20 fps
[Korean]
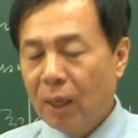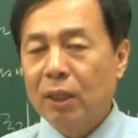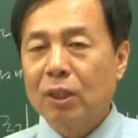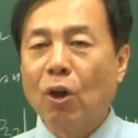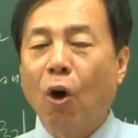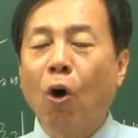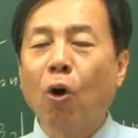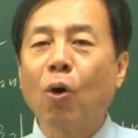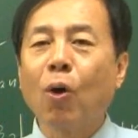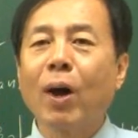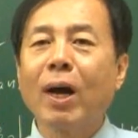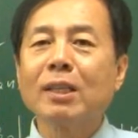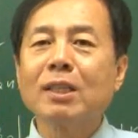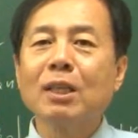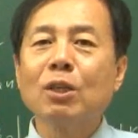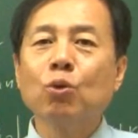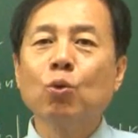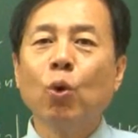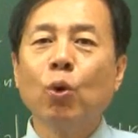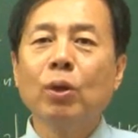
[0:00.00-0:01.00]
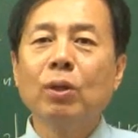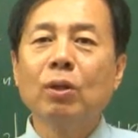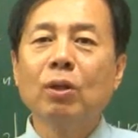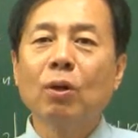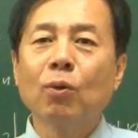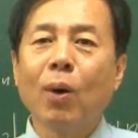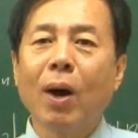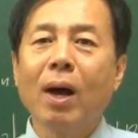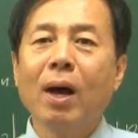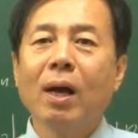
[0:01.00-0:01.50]
여러 가지
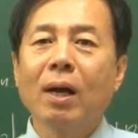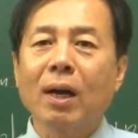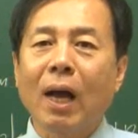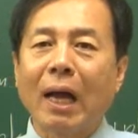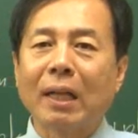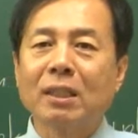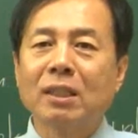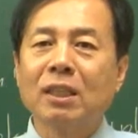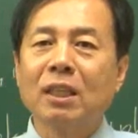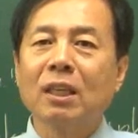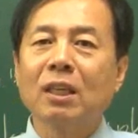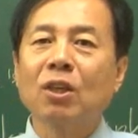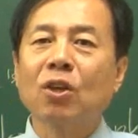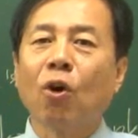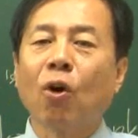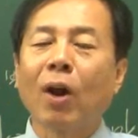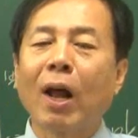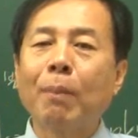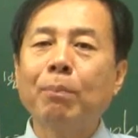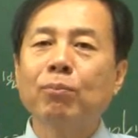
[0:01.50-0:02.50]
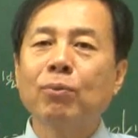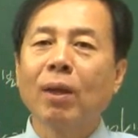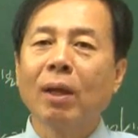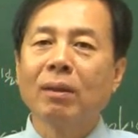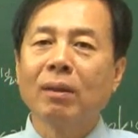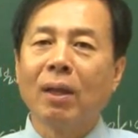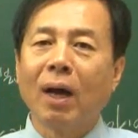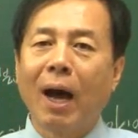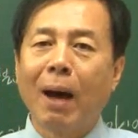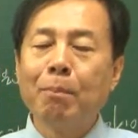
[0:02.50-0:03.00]
요인들과 같이
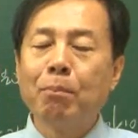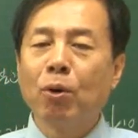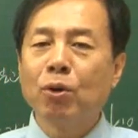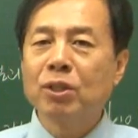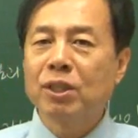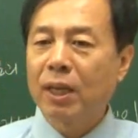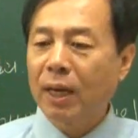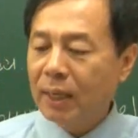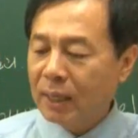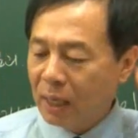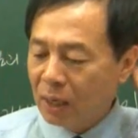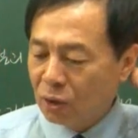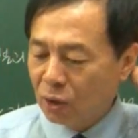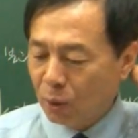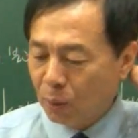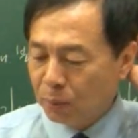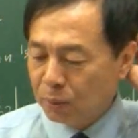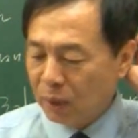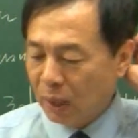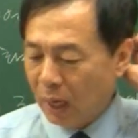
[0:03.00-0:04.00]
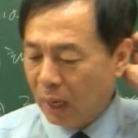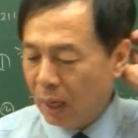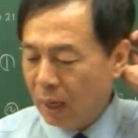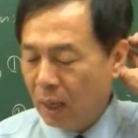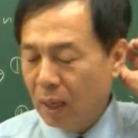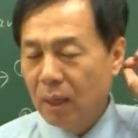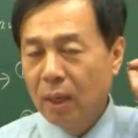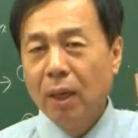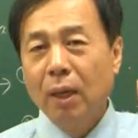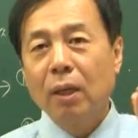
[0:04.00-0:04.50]
결합된다. 한번 제가 예를 들어 봅니다.
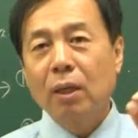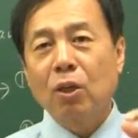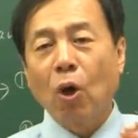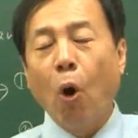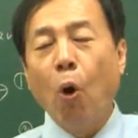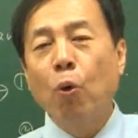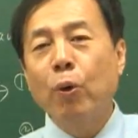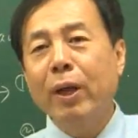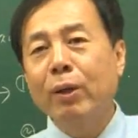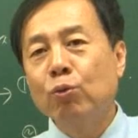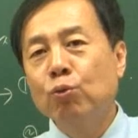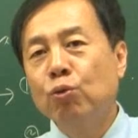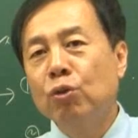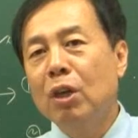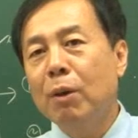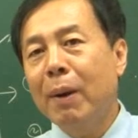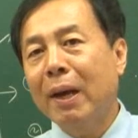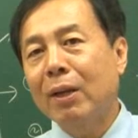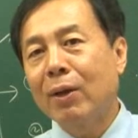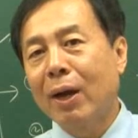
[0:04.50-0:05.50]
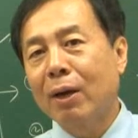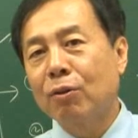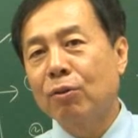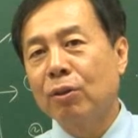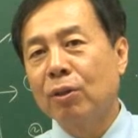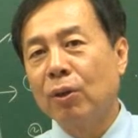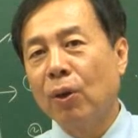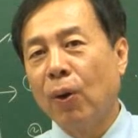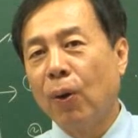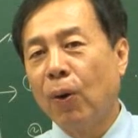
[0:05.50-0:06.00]
겨울에 눈이 많이
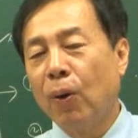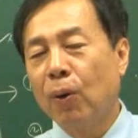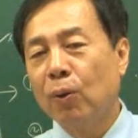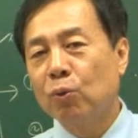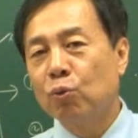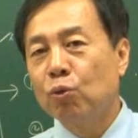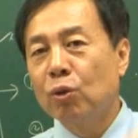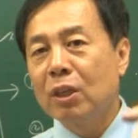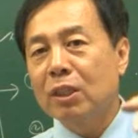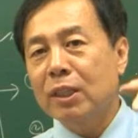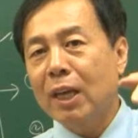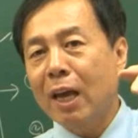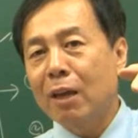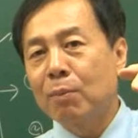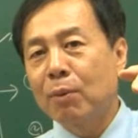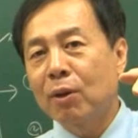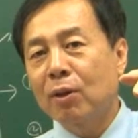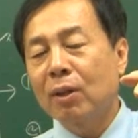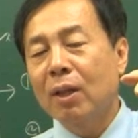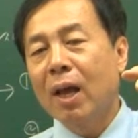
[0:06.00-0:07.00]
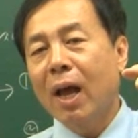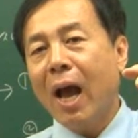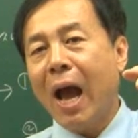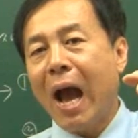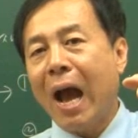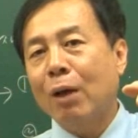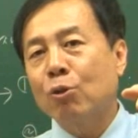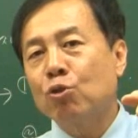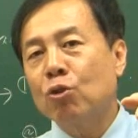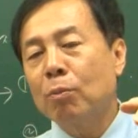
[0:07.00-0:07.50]
왔거든요. 눈이 쌓이면
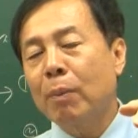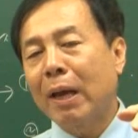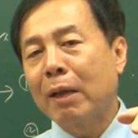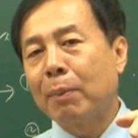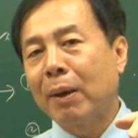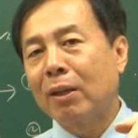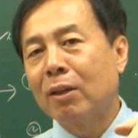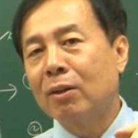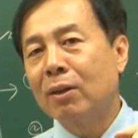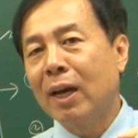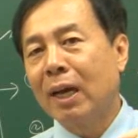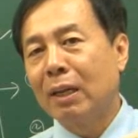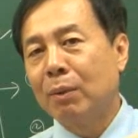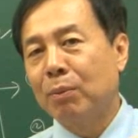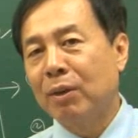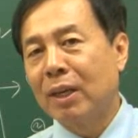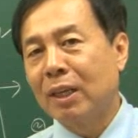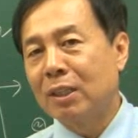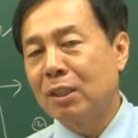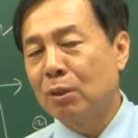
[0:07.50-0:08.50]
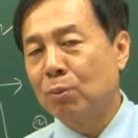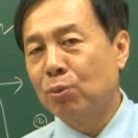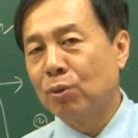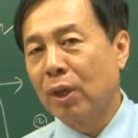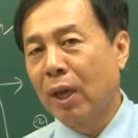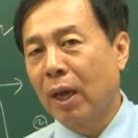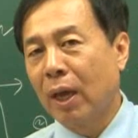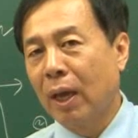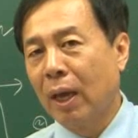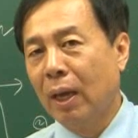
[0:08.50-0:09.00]
하중을 많이 받을 거 아닙니까
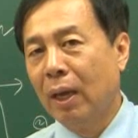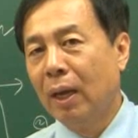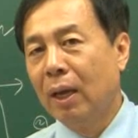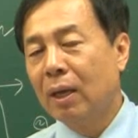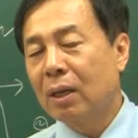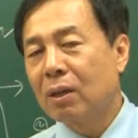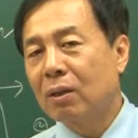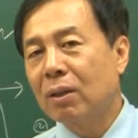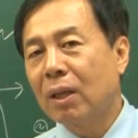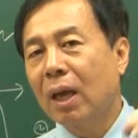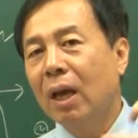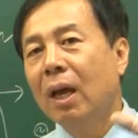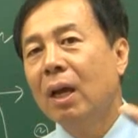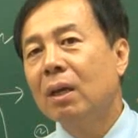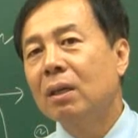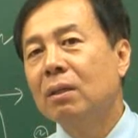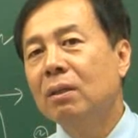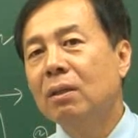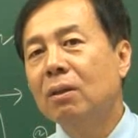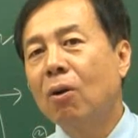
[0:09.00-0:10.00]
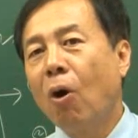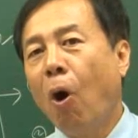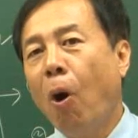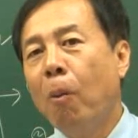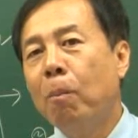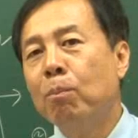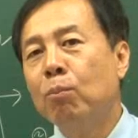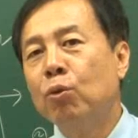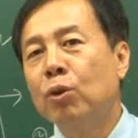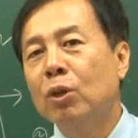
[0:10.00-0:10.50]
지붕에. 그런데 그
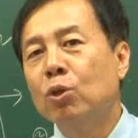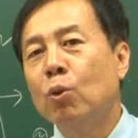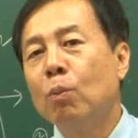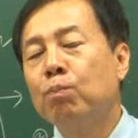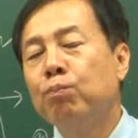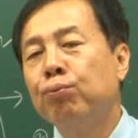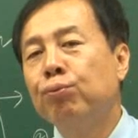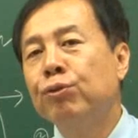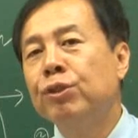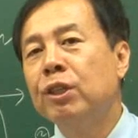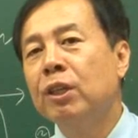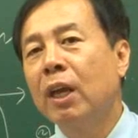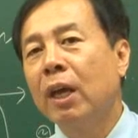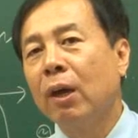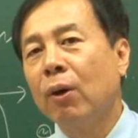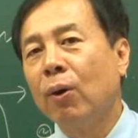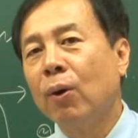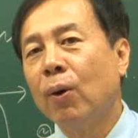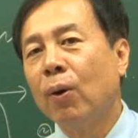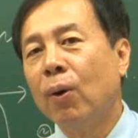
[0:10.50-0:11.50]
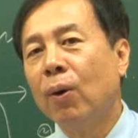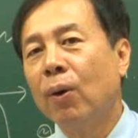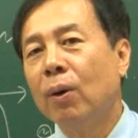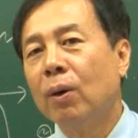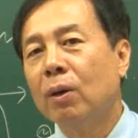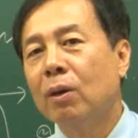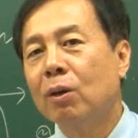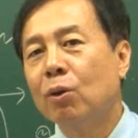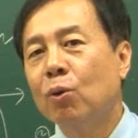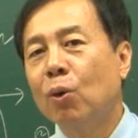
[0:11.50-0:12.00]
건물이 좀 부실해요.
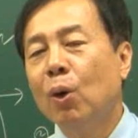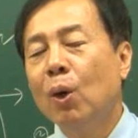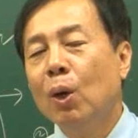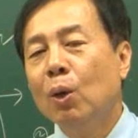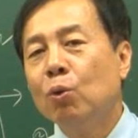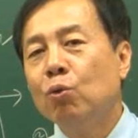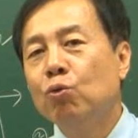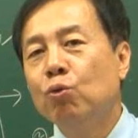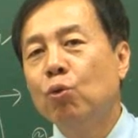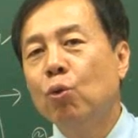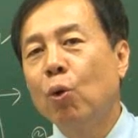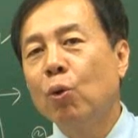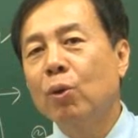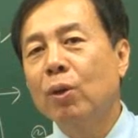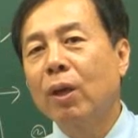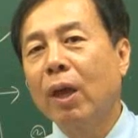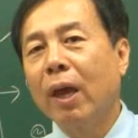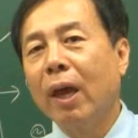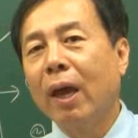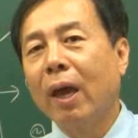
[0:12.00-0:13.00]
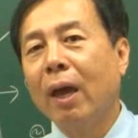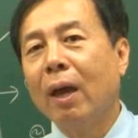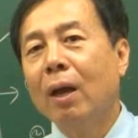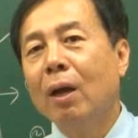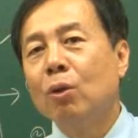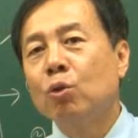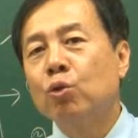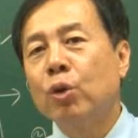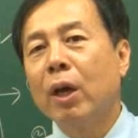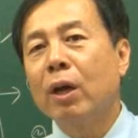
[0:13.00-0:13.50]
그리고 눈 온 게
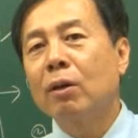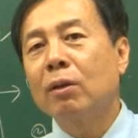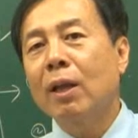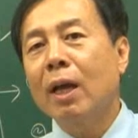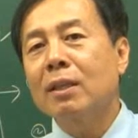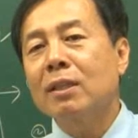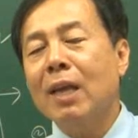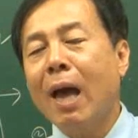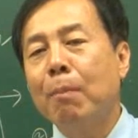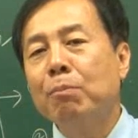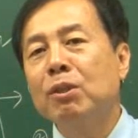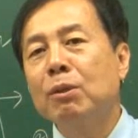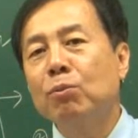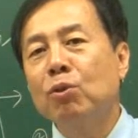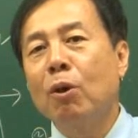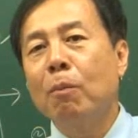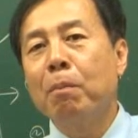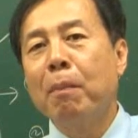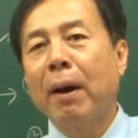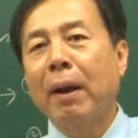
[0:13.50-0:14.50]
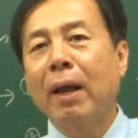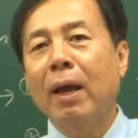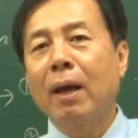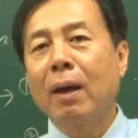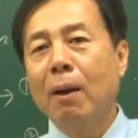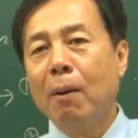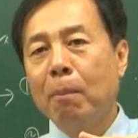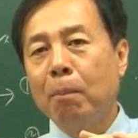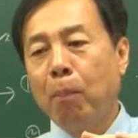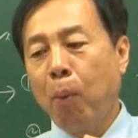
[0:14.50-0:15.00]
최근 한 30년 만에
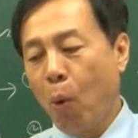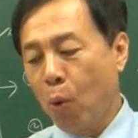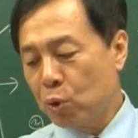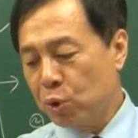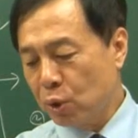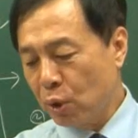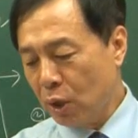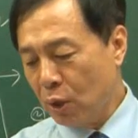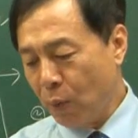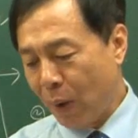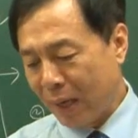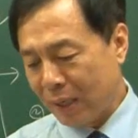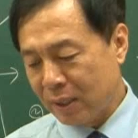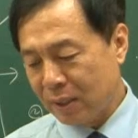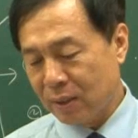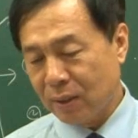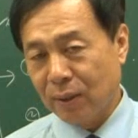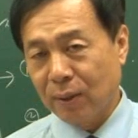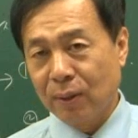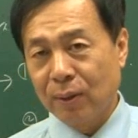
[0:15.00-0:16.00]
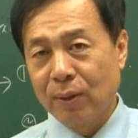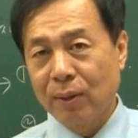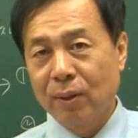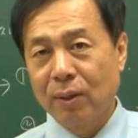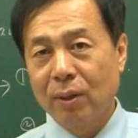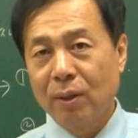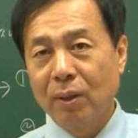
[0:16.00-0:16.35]
폭설이 왔어요.